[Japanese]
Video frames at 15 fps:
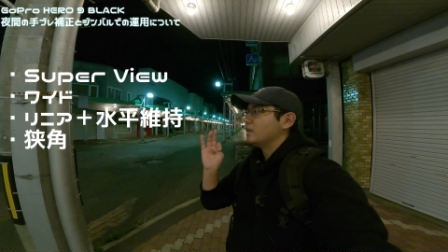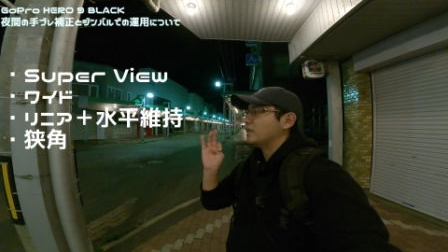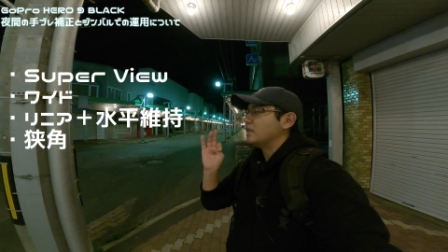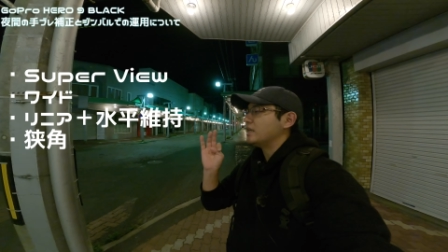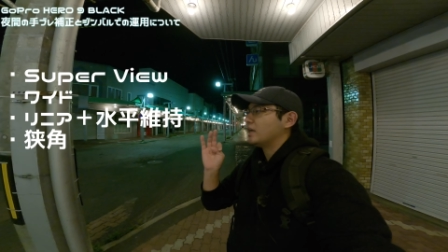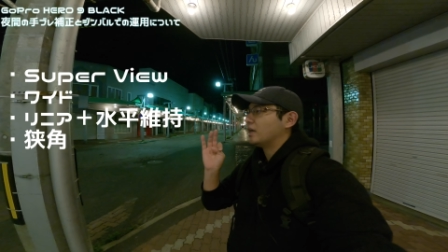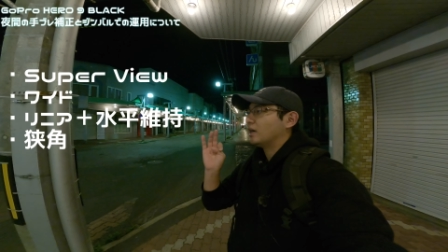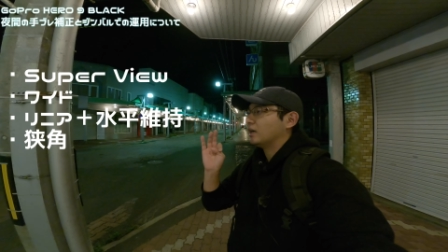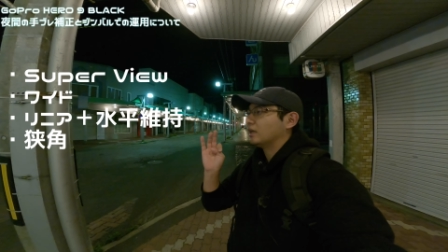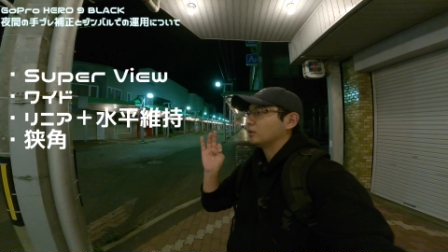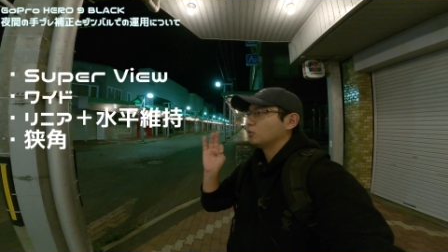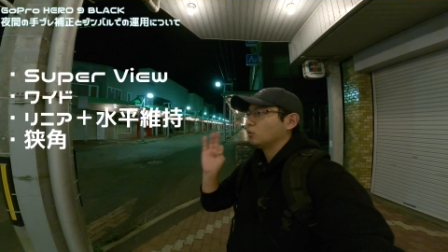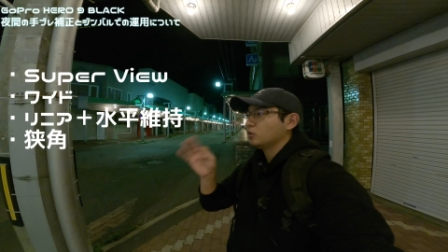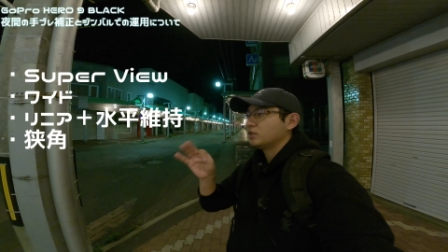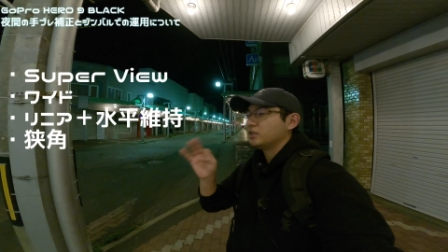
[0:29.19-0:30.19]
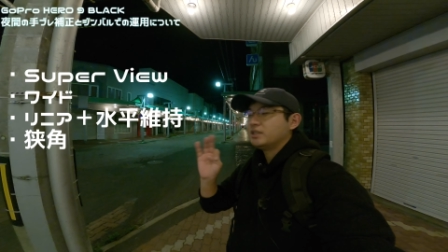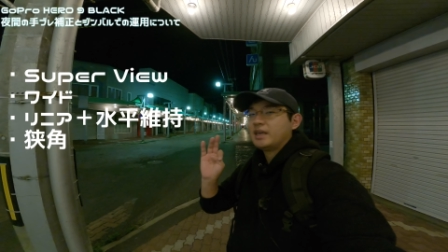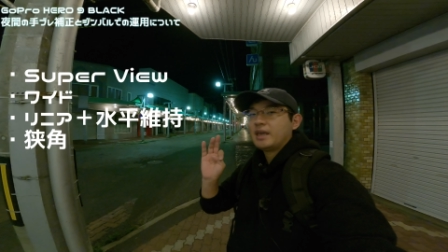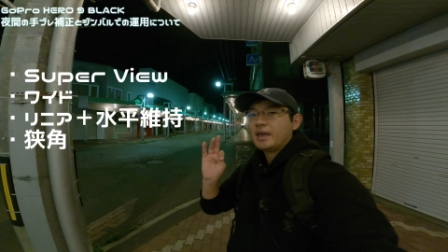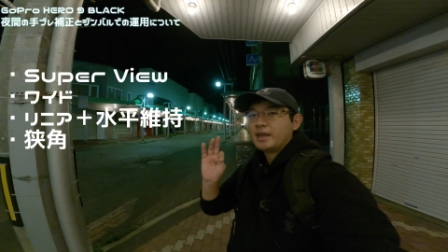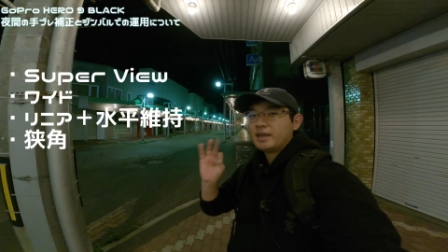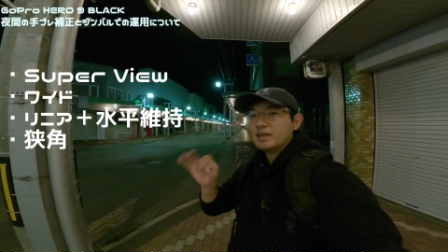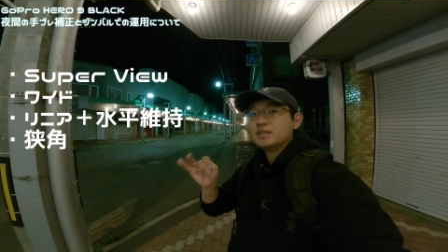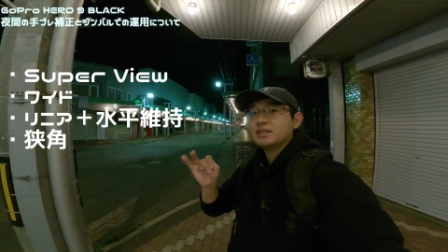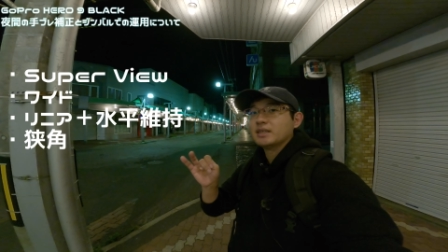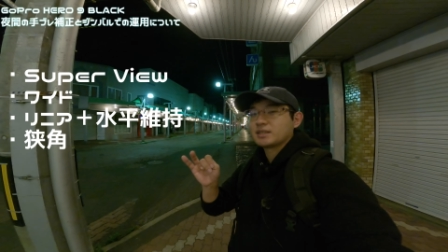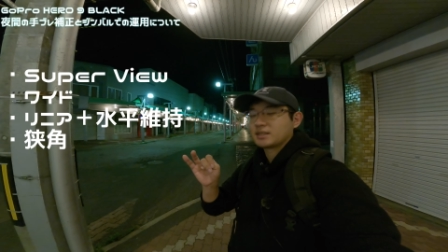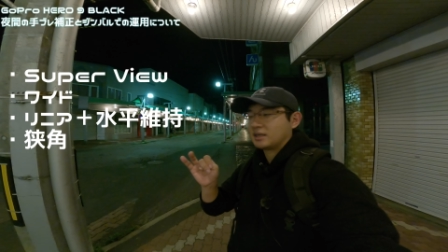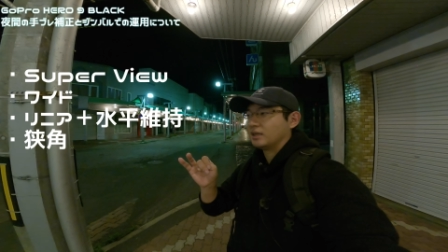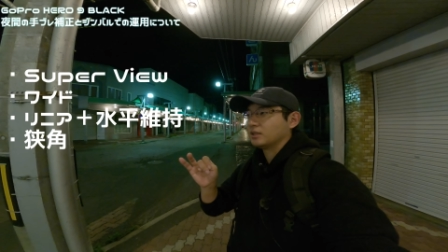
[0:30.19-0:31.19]
リニアと水平維持
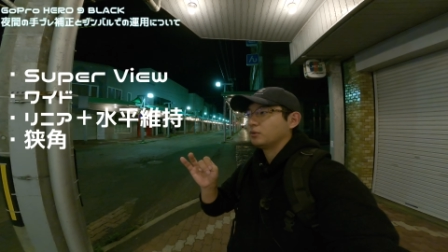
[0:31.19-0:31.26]
ですか、